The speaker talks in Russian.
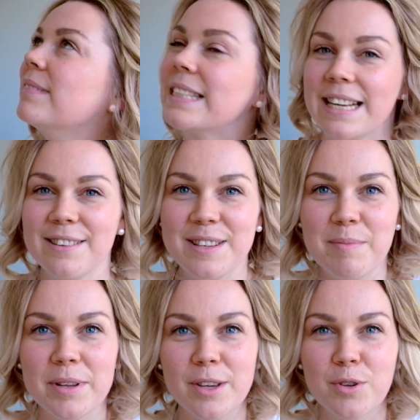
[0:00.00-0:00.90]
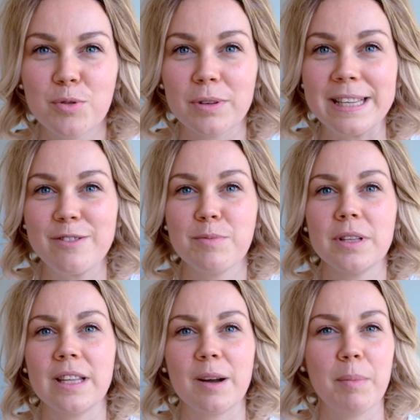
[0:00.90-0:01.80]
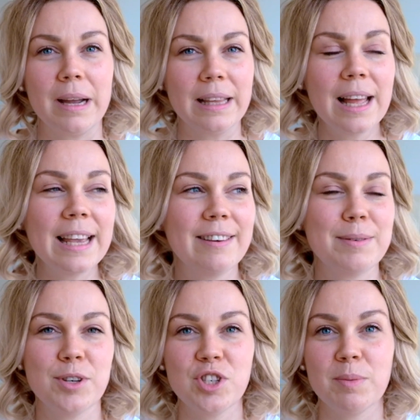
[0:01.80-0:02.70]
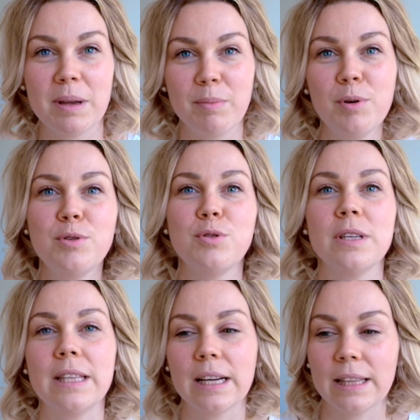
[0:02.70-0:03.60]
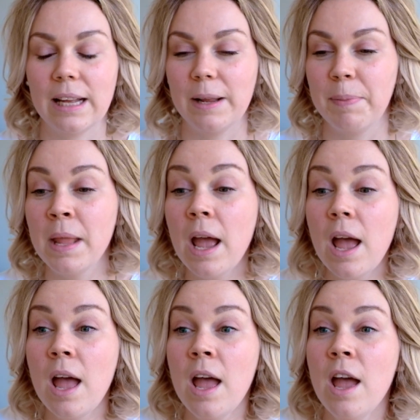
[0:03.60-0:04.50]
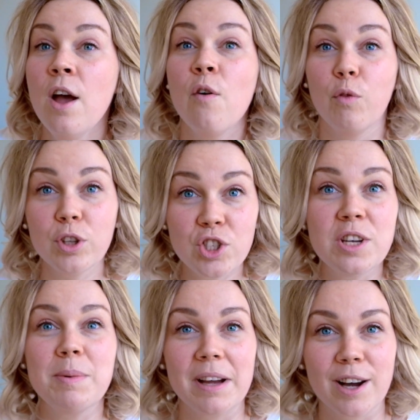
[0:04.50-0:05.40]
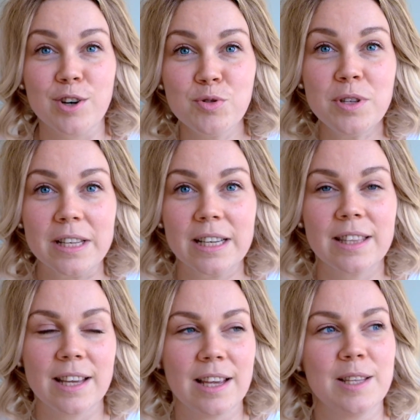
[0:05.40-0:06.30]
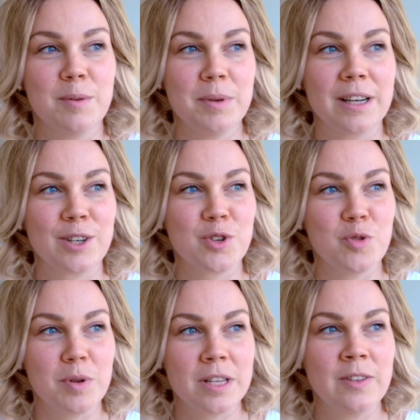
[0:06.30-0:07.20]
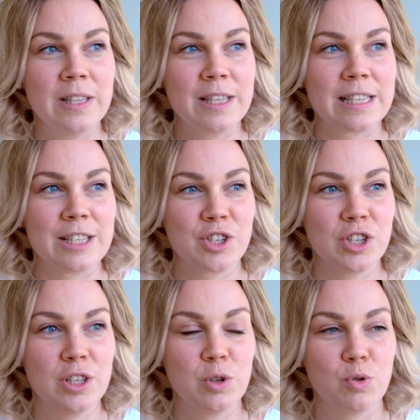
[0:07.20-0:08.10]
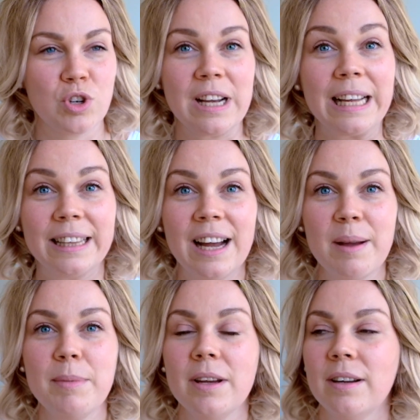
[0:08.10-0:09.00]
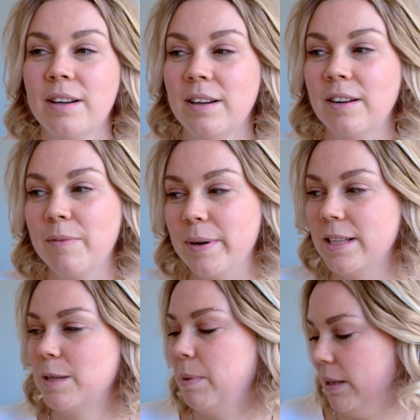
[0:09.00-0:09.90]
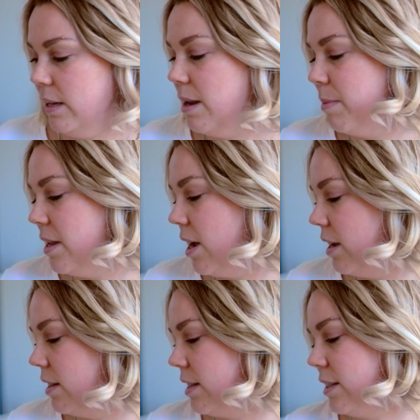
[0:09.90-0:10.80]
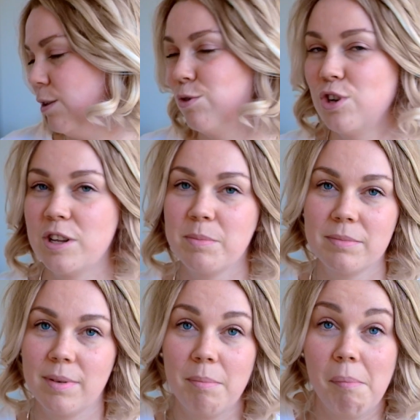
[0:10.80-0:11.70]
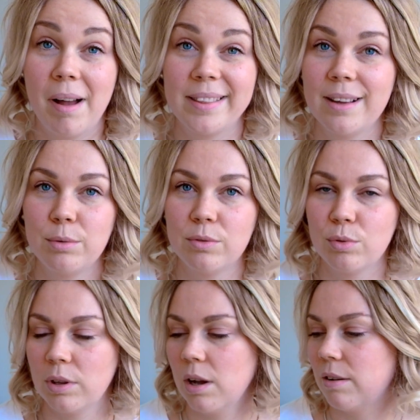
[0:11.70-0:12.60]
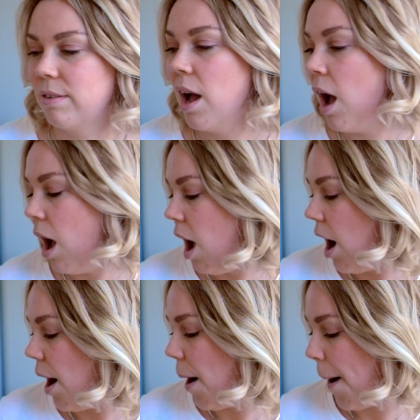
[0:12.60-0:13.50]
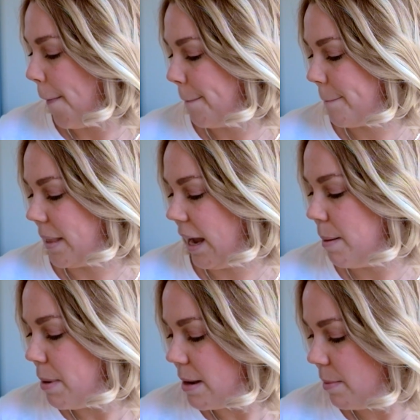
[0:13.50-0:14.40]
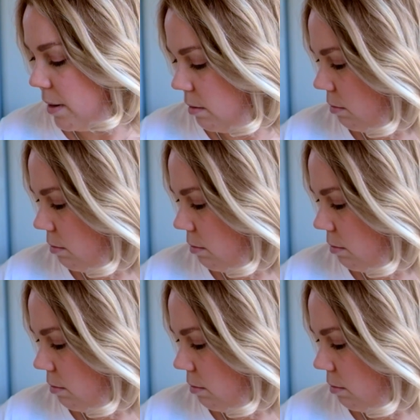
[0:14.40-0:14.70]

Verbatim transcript: средств для маникюра. Назовем это так. Мои лаки, вообще чем я пользуюсь и так далее. Вот чем я горжусь, так это этим. Мне кажется, у меня действительно сложилось уже годами. В принципе, она не меняется, с исключением одного-двух лаков. Э, такая минималь...